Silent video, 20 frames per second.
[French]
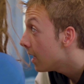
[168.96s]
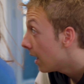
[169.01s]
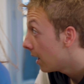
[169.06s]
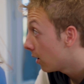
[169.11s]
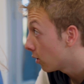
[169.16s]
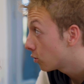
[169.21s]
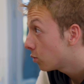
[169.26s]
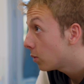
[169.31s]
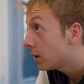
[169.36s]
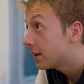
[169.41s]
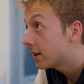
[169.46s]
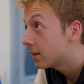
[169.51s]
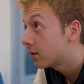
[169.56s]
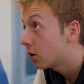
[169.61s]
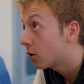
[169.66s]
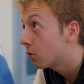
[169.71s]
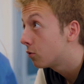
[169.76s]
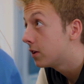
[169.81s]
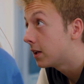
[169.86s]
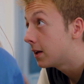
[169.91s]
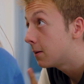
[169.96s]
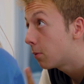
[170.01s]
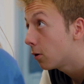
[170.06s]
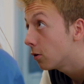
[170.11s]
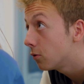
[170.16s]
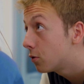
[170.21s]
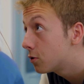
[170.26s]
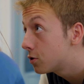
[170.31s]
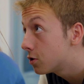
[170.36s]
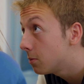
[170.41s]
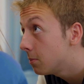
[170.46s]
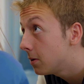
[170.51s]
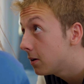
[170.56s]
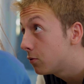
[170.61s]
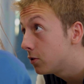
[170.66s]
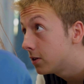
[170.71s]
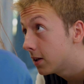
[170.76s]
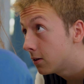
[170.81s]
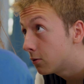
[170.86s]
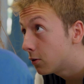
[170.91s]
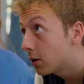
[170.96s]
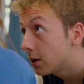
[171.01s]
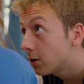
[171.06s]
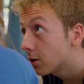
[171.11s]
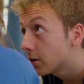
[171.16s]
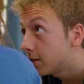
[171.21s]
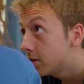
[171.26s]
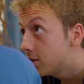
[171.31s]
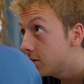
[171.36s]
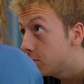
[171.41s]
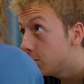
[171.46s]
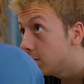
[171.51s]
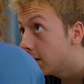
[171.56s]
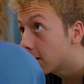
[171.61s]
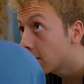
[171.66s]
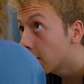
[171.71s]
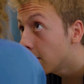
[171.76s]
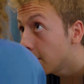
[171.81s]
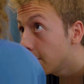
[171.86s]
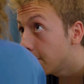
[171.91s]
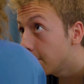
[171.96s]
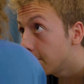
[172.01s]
Alors toi et ta sœur, vous allez prendre vos jambes et vous allez voir ailleurs si je suis d'accord